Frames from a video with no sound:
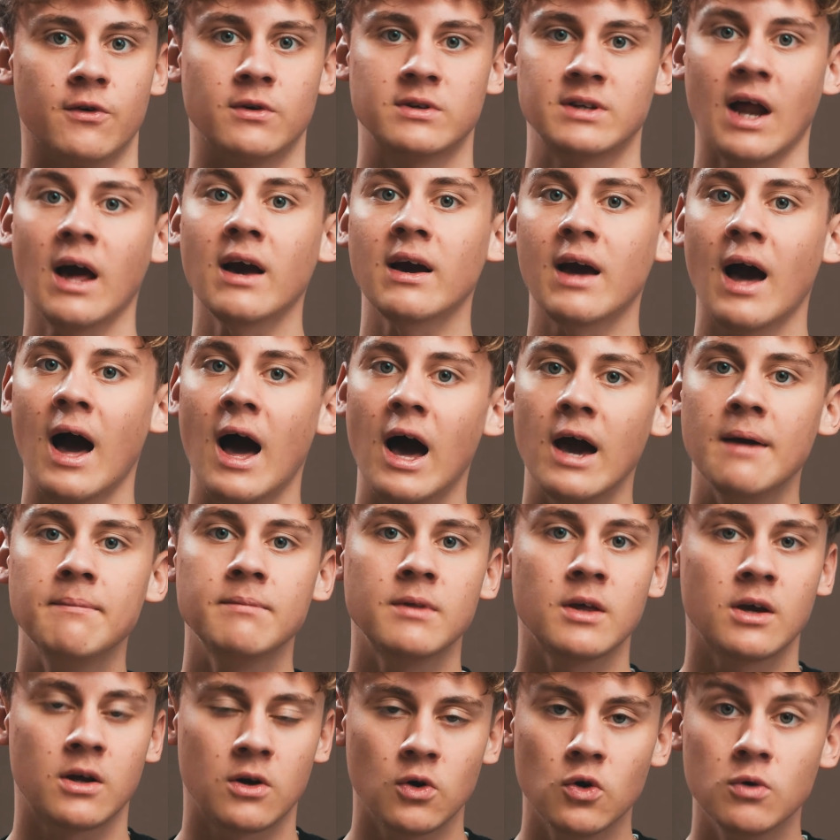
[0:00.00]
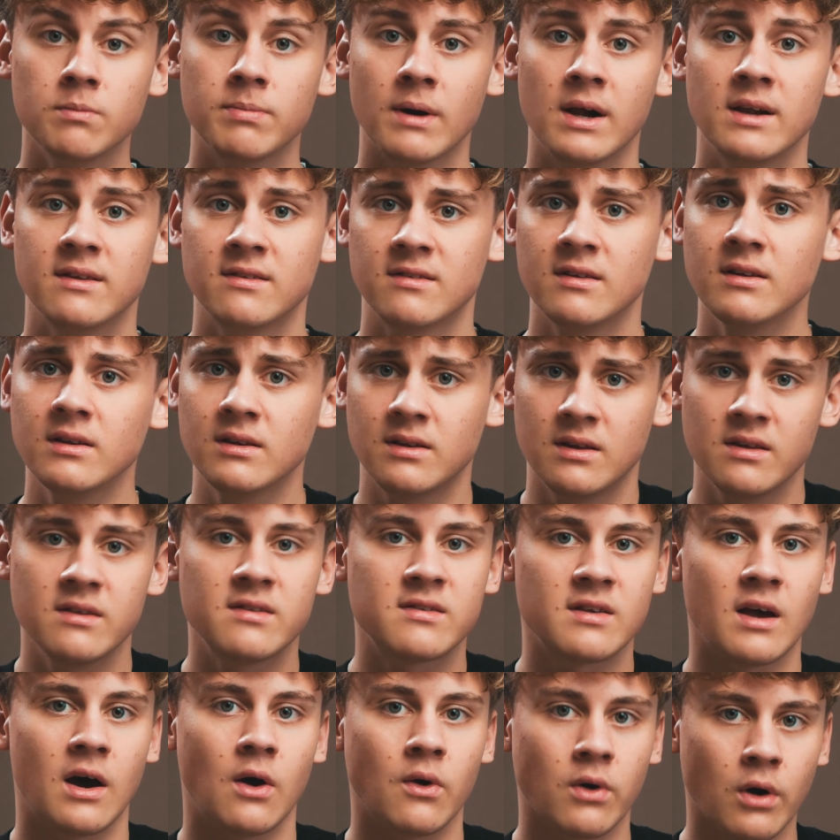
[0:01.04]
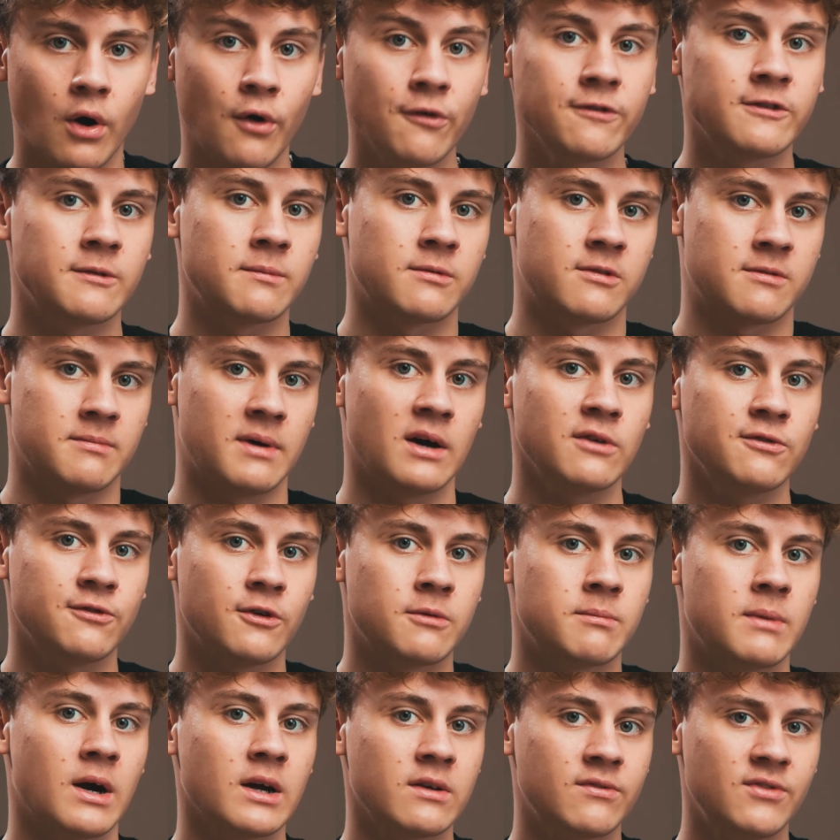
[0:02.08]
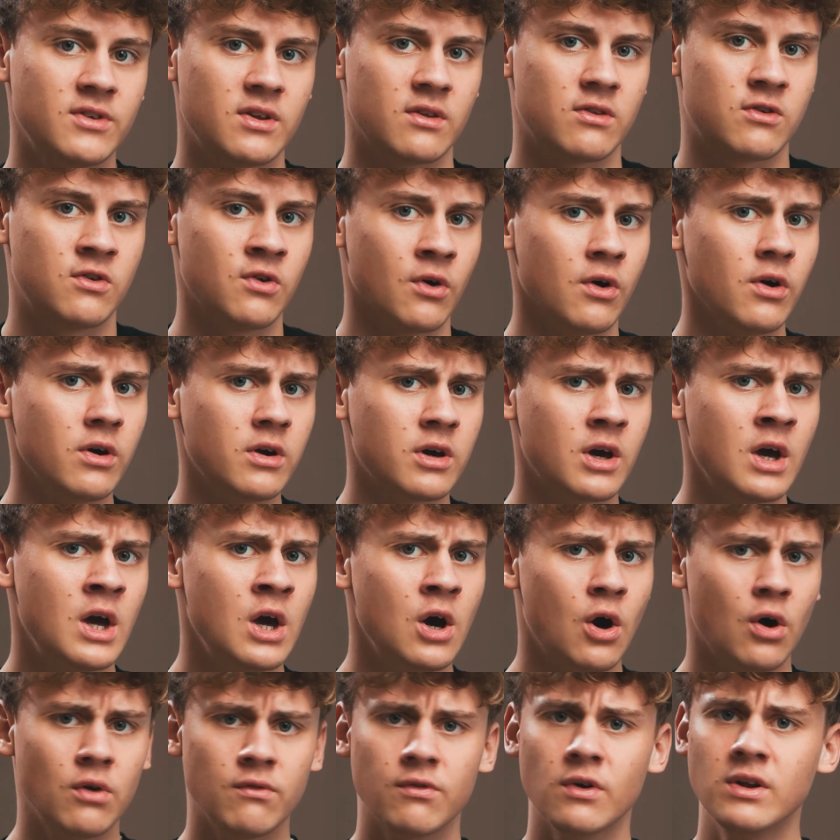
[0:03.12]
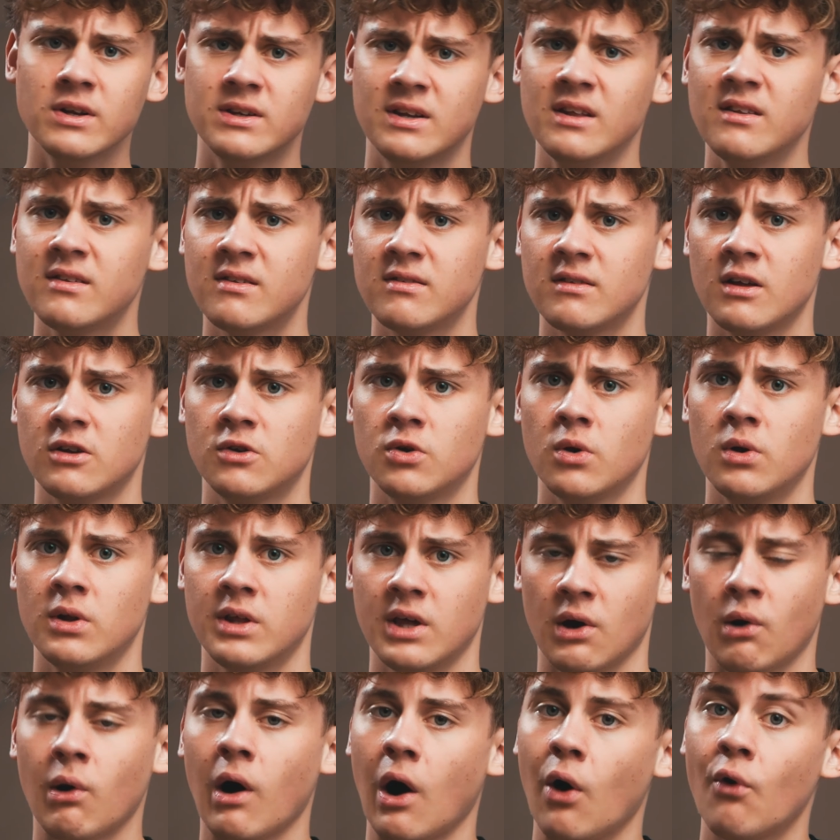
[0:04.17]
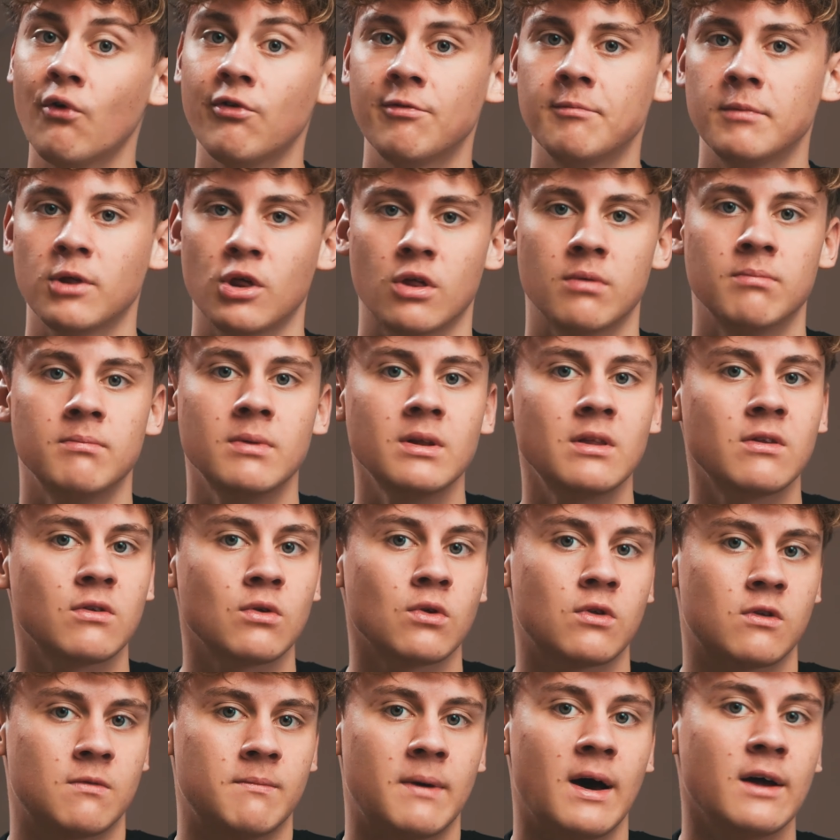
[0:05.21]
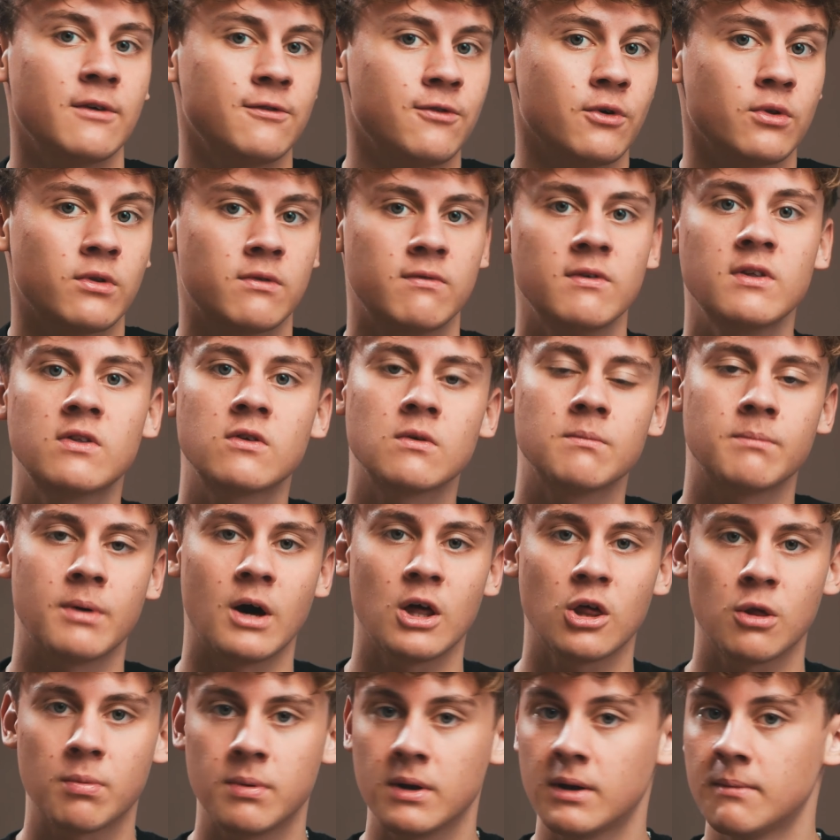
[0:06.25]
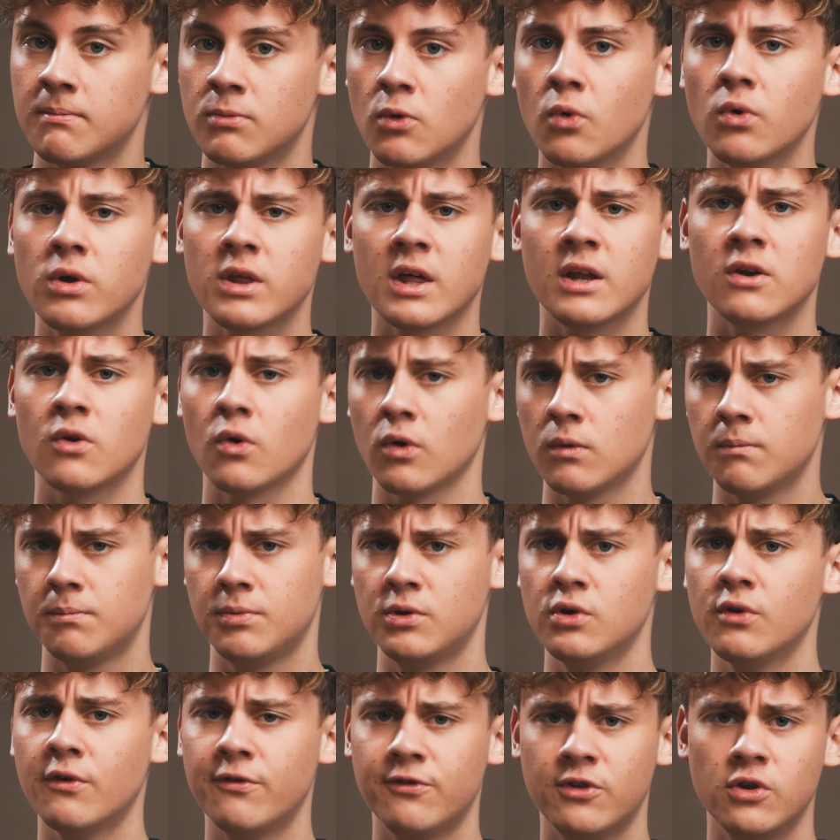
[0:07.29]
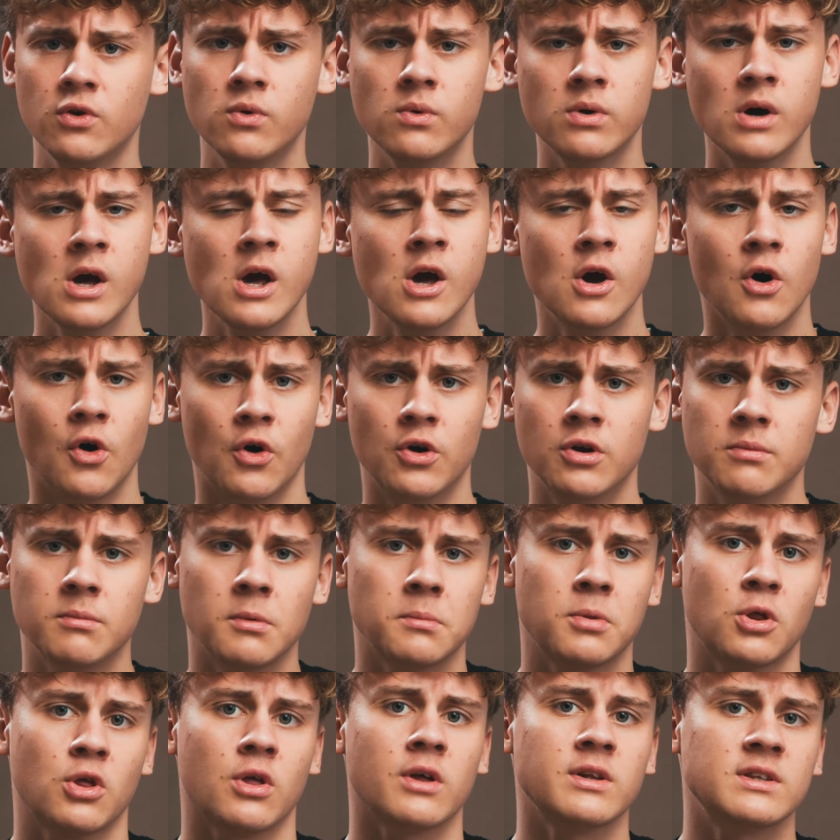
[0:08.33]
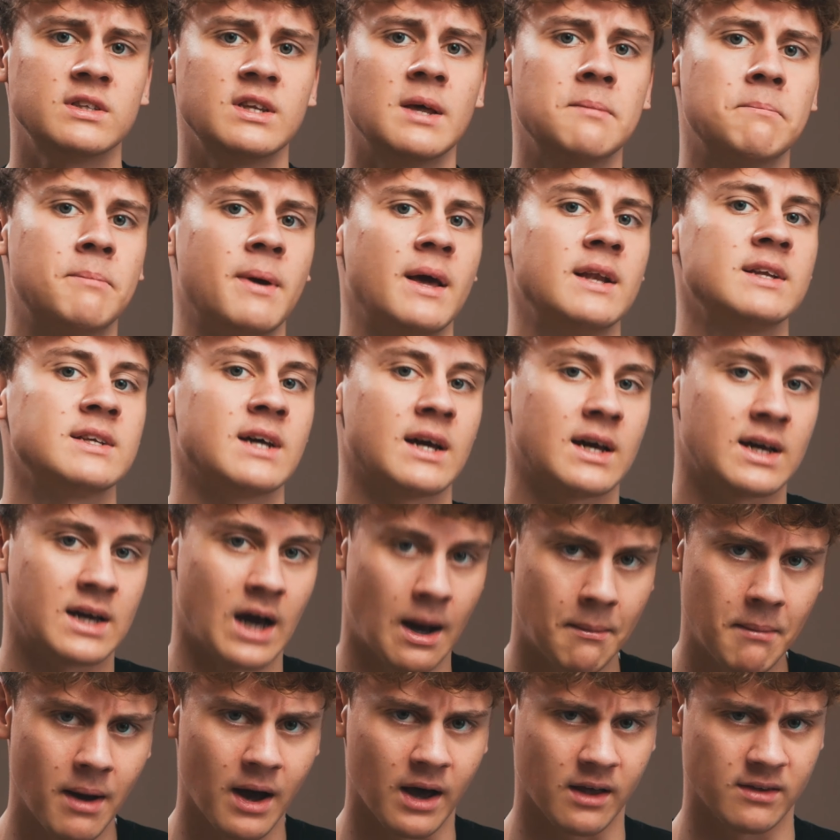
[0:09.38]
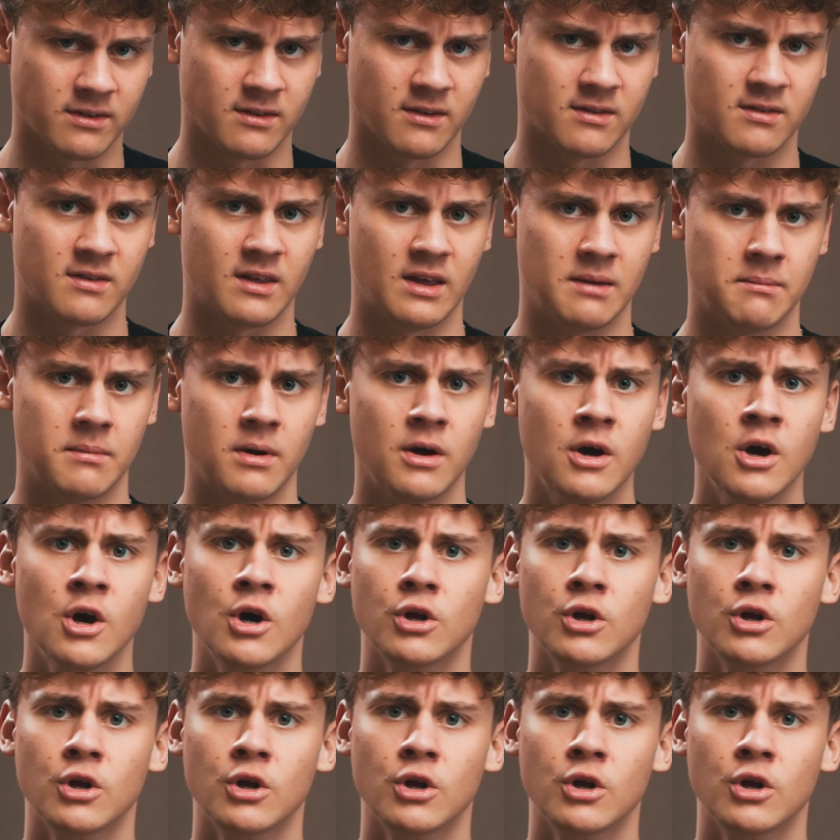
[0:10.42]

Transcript: und dank HMD Global sind diese auch auf dem Smartphone-Markt wieder zurück und wollen diesen natürlich auch aufmischen mit so Smartphones wie zum Beispiel dem Nokia 9 Pure View und dem umstrittenen Penta Kamerasystem.